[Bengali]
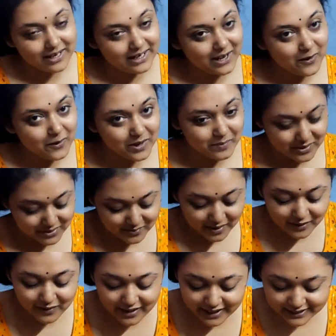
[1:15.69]
এটাই অনেক বেশি
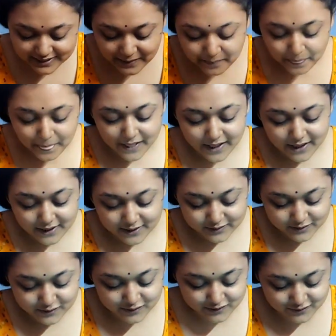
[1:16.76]
ভালো লেগেছে
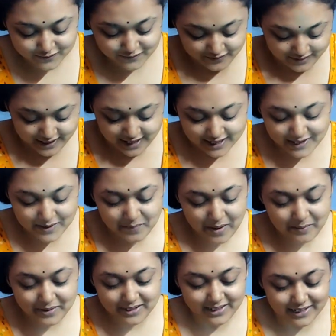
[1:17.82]
তো দেখা যাক ম্যাম
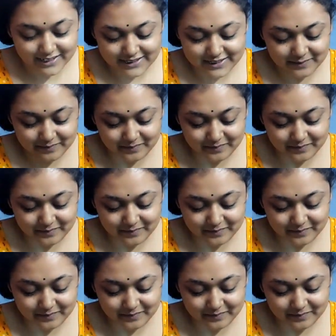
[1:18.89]
কি দিয়েছে